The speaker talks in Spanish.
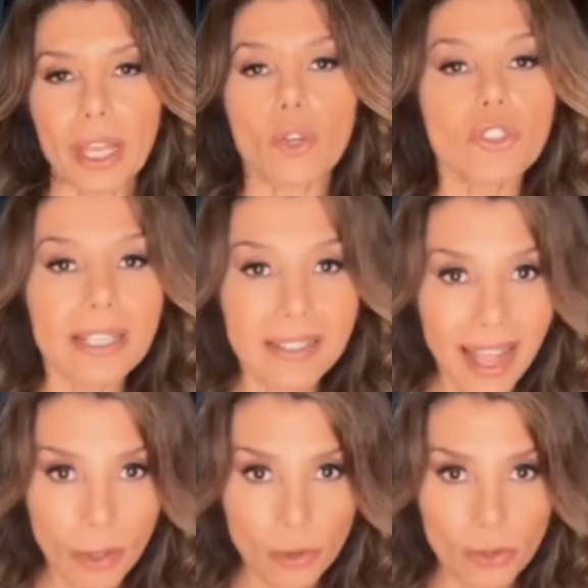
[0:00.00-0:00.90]
que los
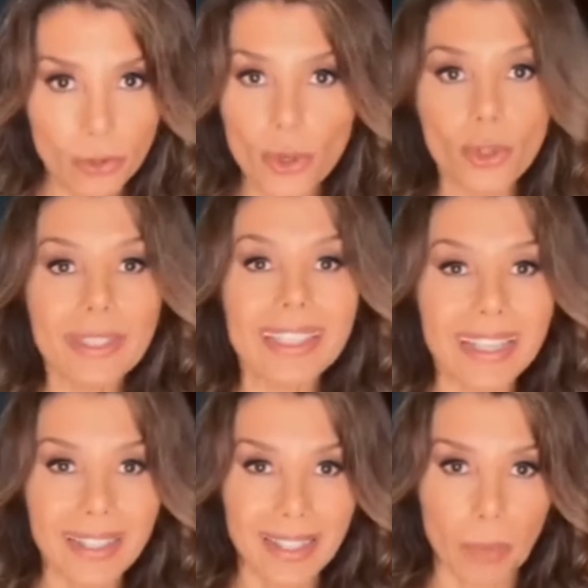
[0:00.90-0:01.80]
estados no
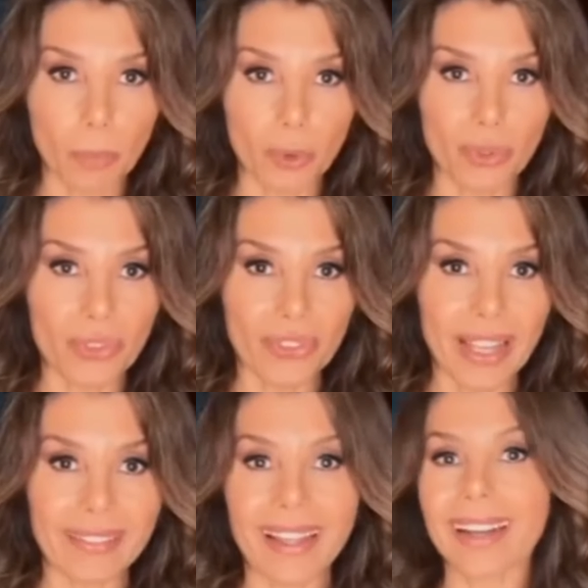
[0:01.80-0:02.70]
tienen la
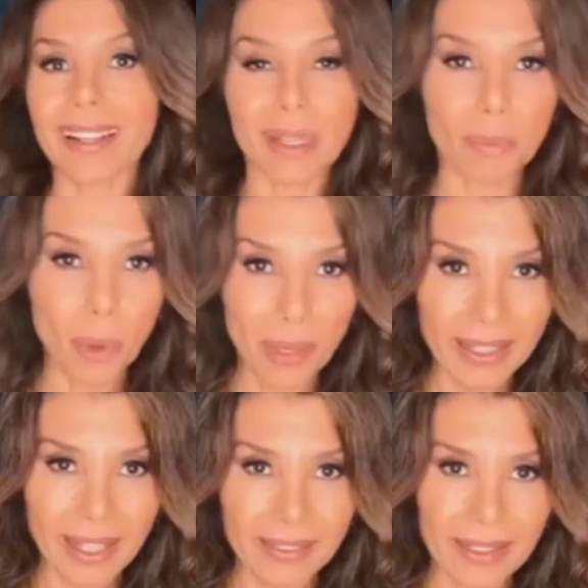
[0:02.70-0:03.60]
potestad de
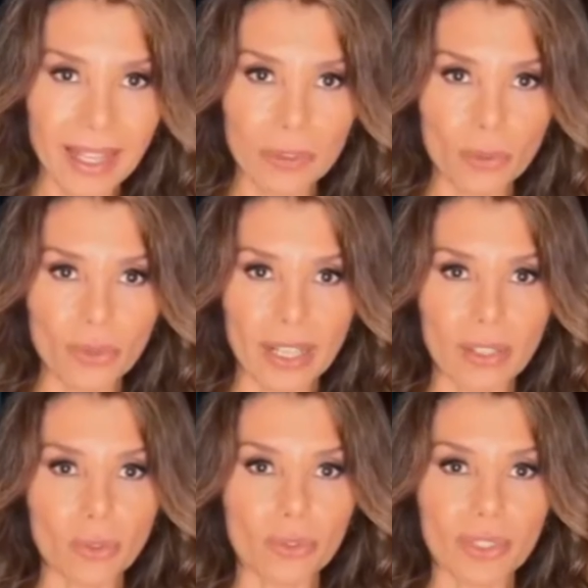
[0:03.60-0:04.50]
remover candidatos de
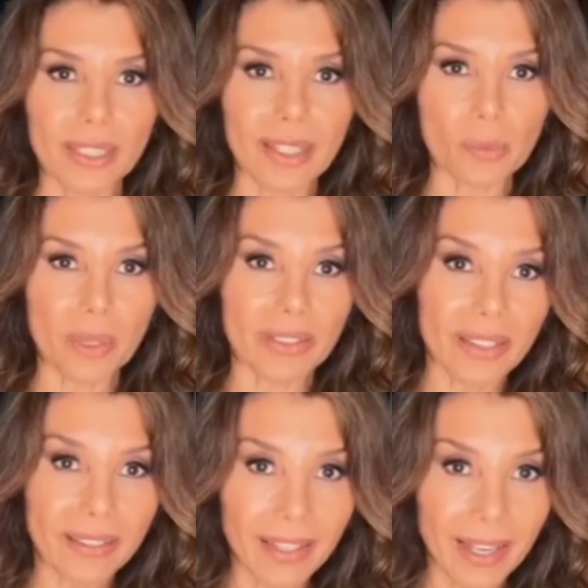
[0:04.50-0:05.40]
las contiendas
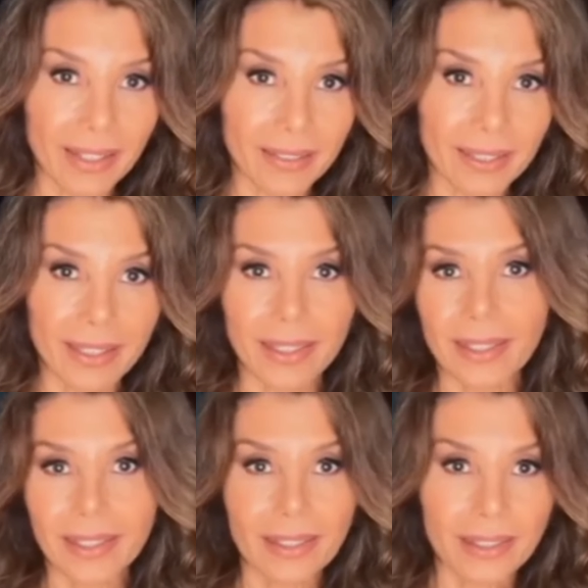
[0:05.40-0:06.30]
presidenciales
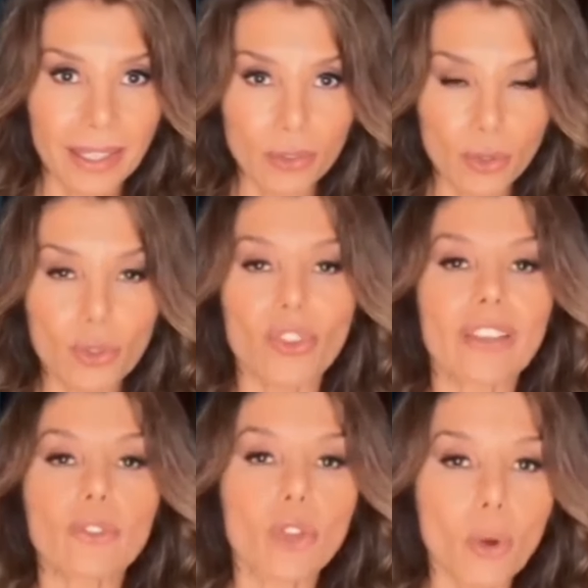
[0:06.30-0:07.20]
y esto
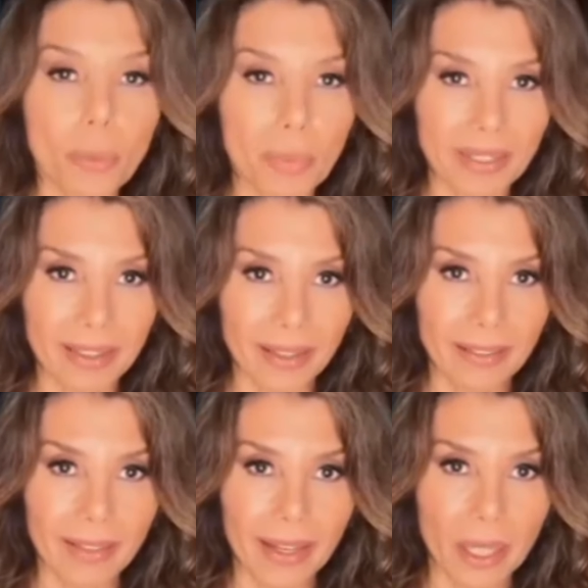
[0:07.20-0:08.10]
sentó un
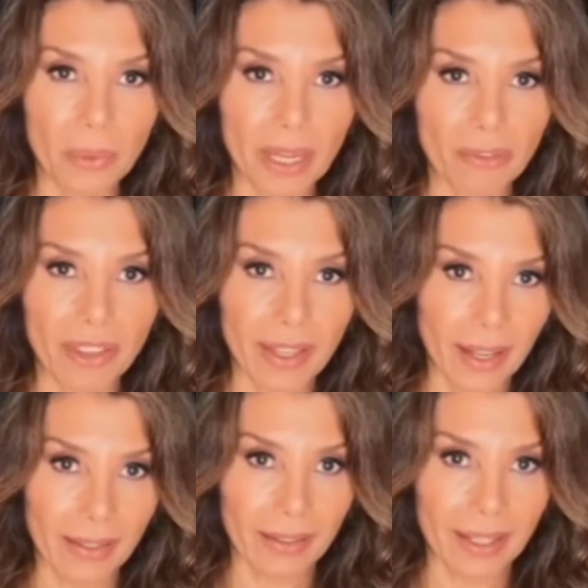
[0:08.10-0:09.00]
precedente a nivel
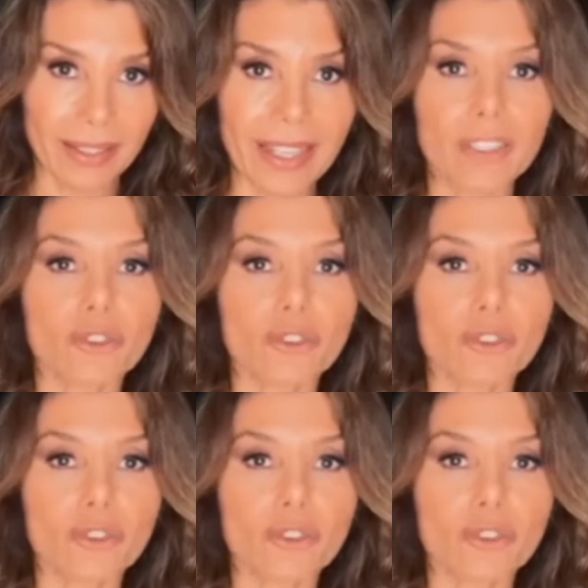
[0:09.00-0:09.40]
federal. Así que